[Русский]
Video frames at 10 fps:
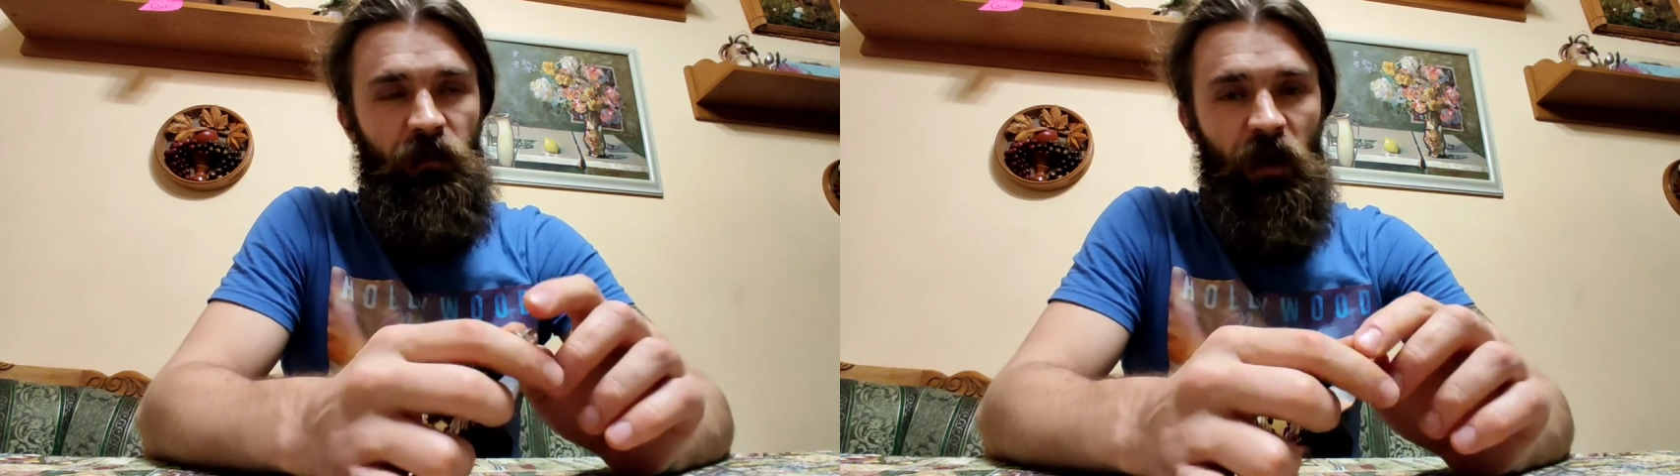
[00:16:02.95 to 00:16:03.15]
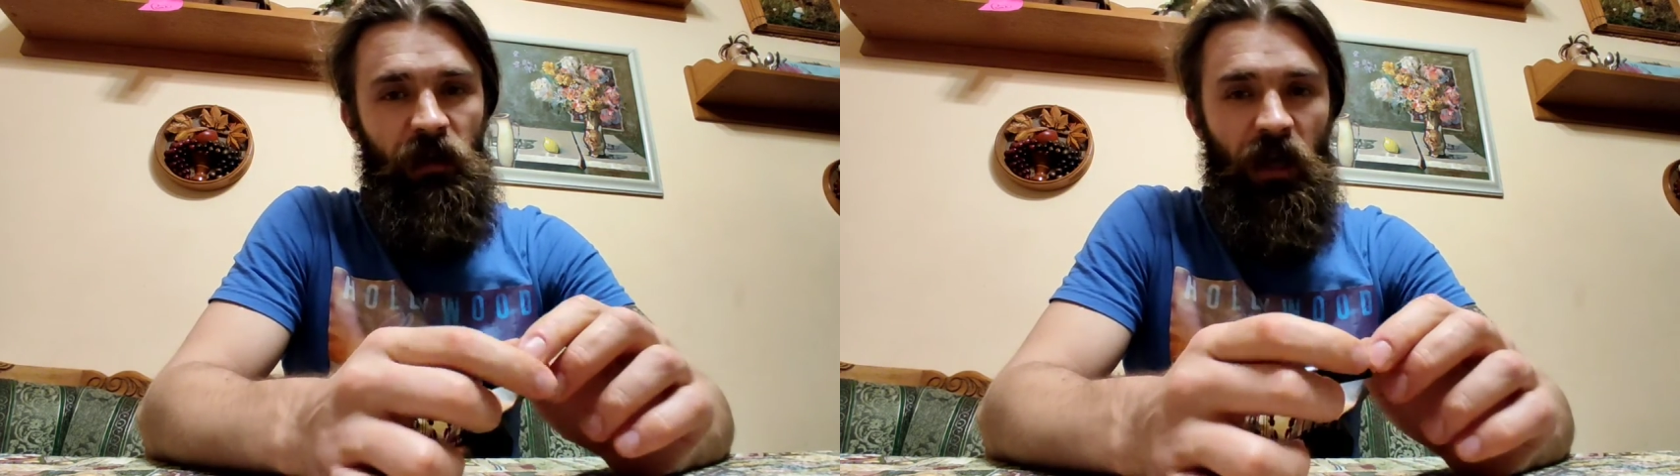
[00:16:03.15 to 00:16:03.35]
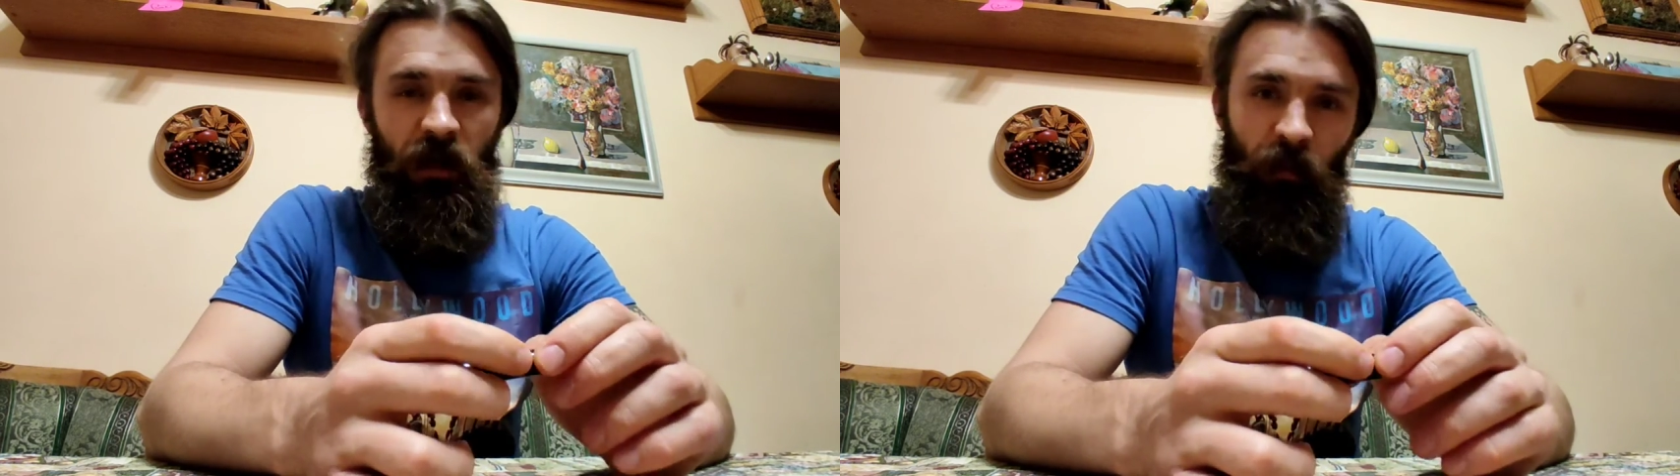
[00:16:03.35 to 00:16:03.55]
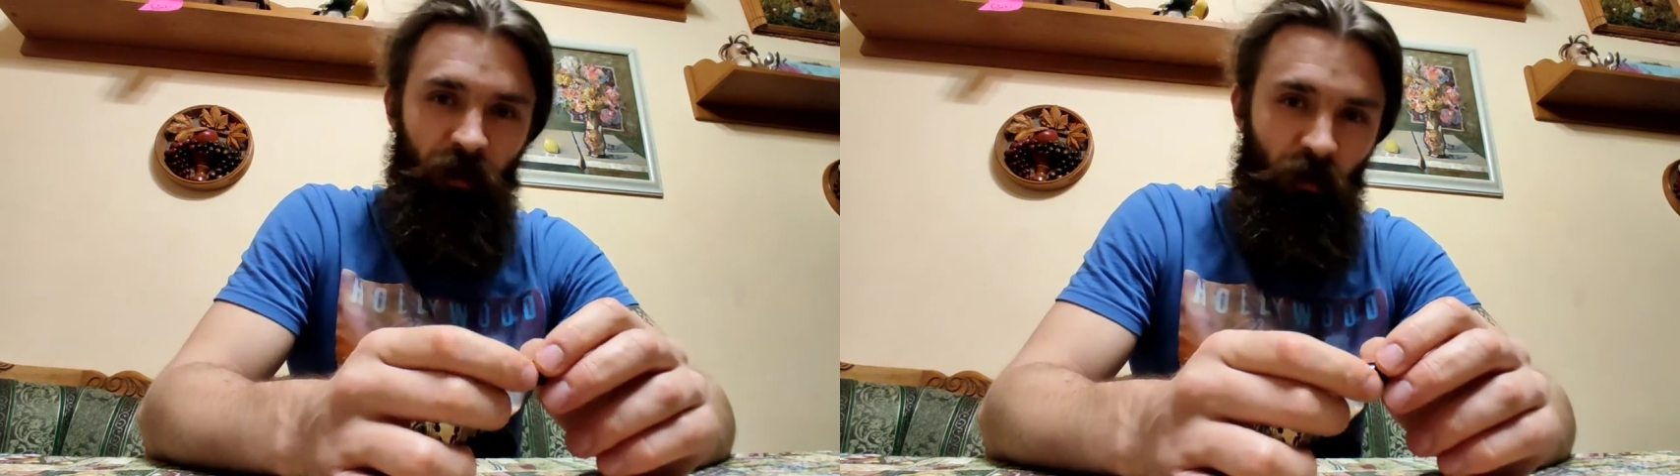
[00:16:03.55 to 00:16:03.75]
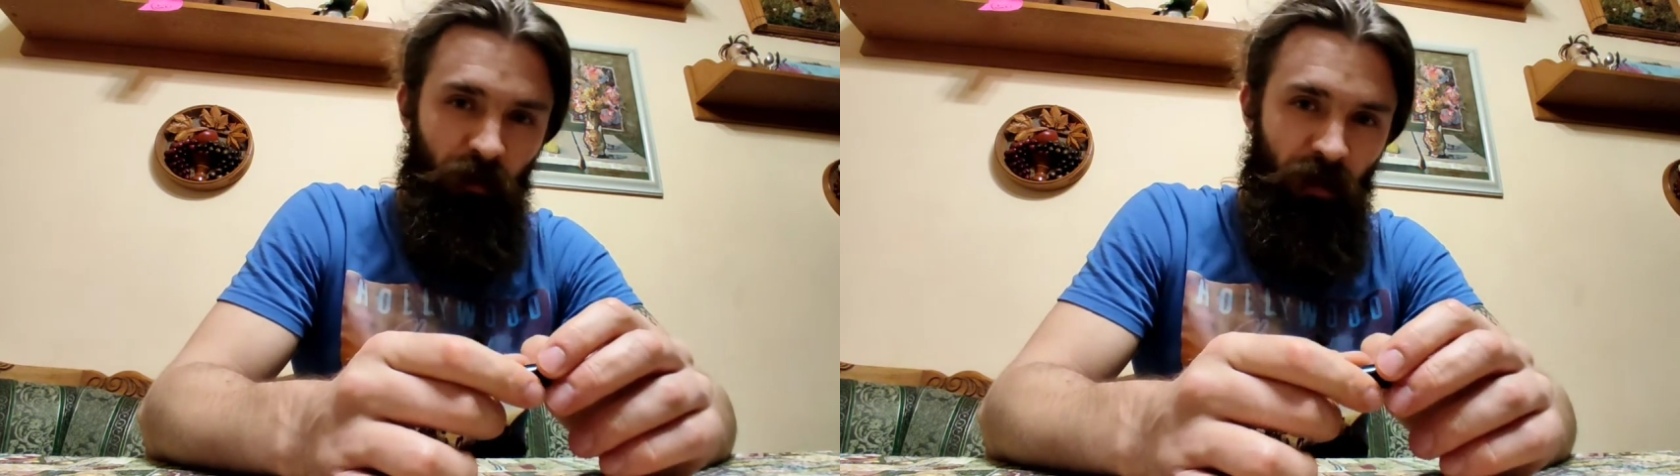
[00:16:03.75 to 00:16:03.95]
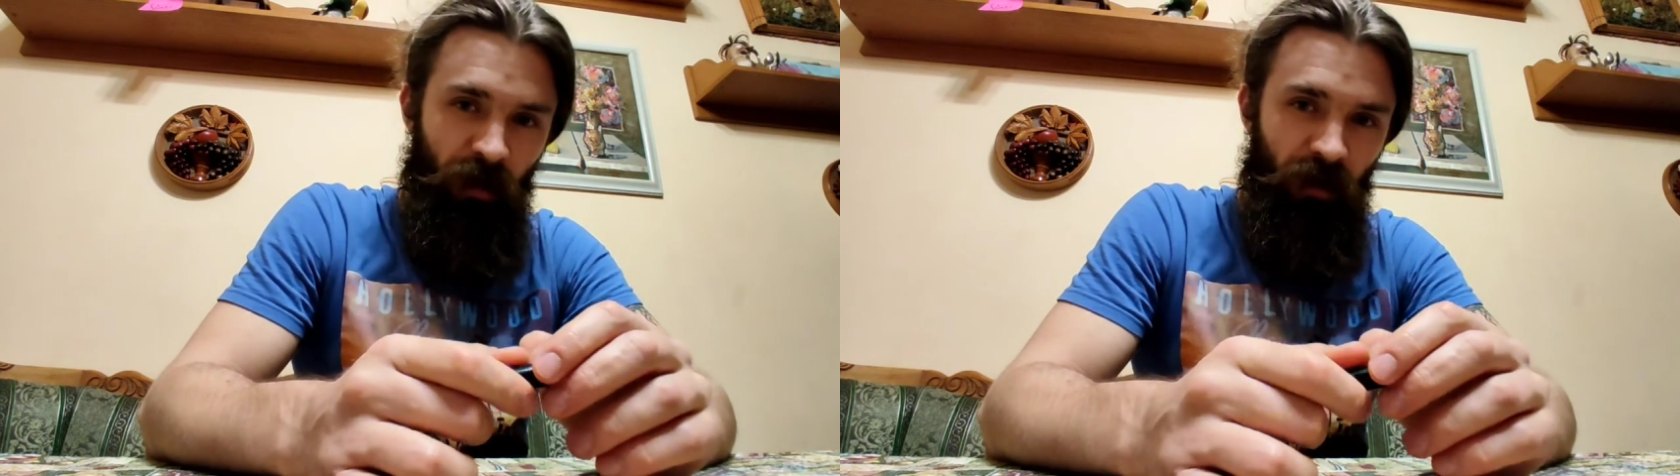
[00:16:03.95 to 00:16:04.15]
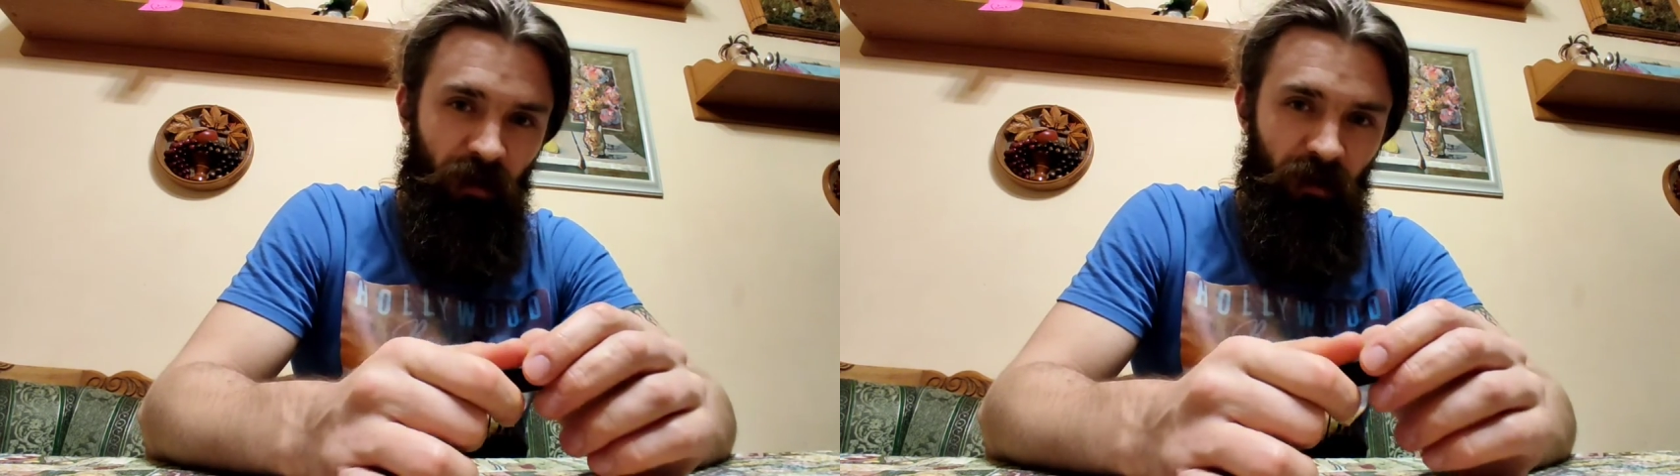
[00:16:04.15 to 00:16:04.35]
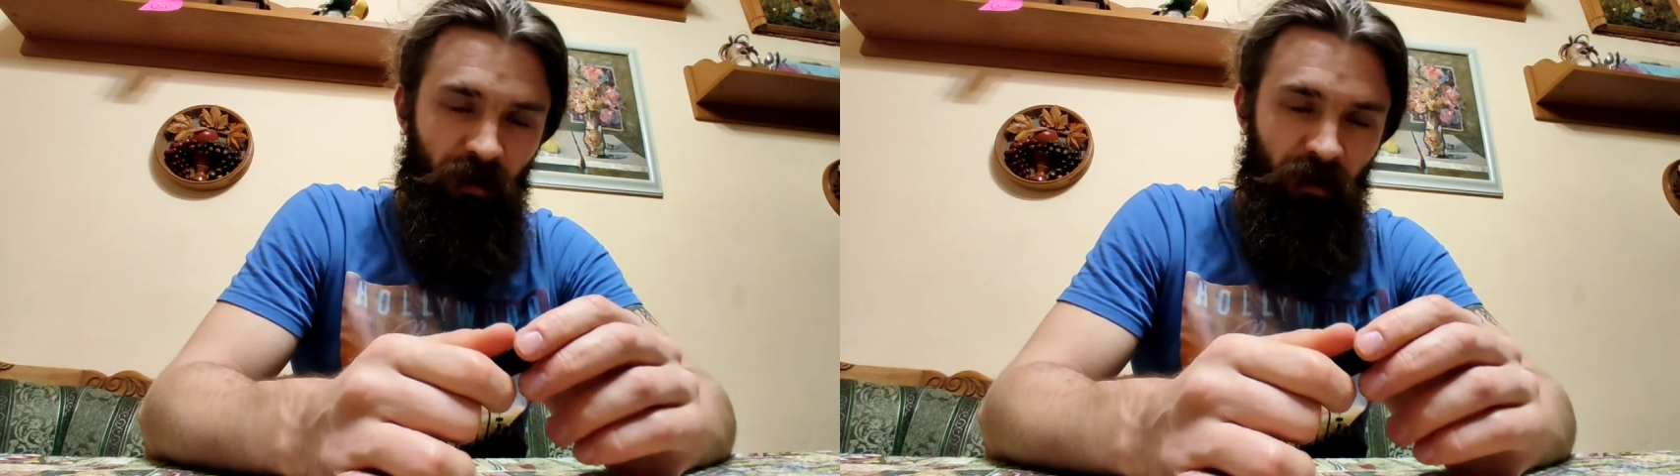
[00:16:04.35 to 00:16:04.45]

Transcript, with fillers: фрактальное подобие